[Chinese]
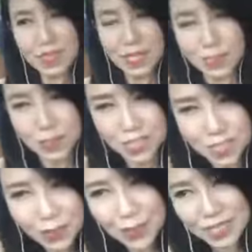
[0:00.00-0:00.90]
很多时
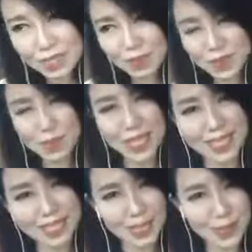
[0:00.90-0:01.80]
候我我认
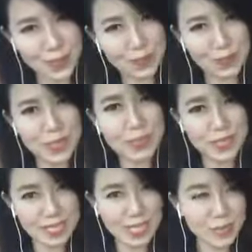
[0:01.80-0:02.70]
为教书并不
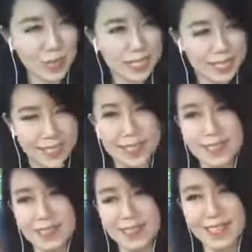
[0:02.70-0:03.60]
是在赚钱，
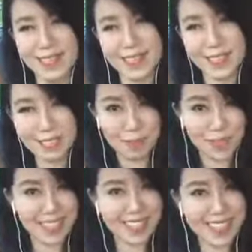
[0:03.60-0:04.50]
因为我
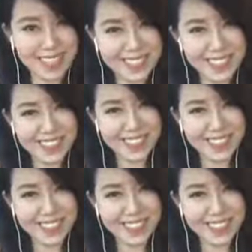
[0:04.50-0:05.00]
不缺钱用。